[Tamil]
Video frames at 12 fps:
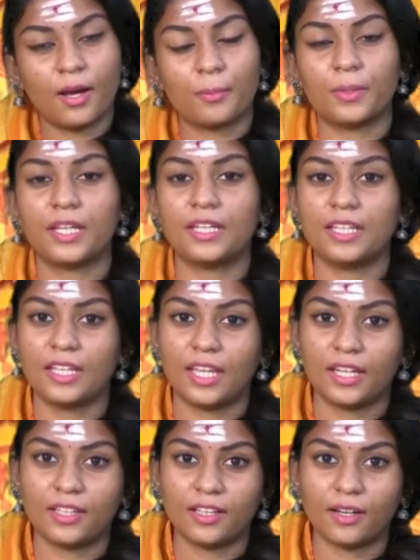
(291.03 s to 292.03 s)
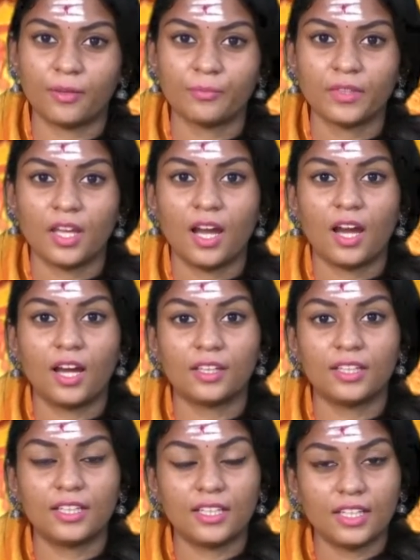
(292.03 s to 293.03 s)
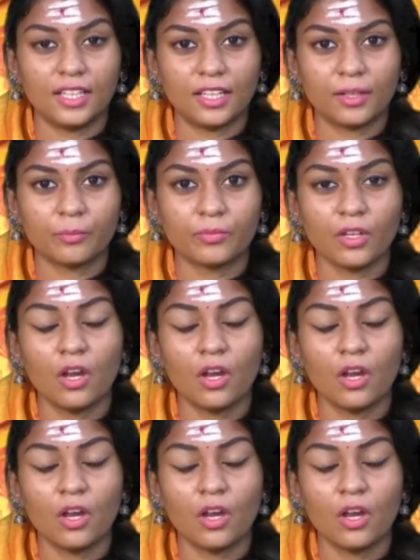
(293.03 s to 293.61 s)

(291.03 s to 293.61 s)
அப்படின்ட்டு கேட்டால் அதுக்கு நீங்கள்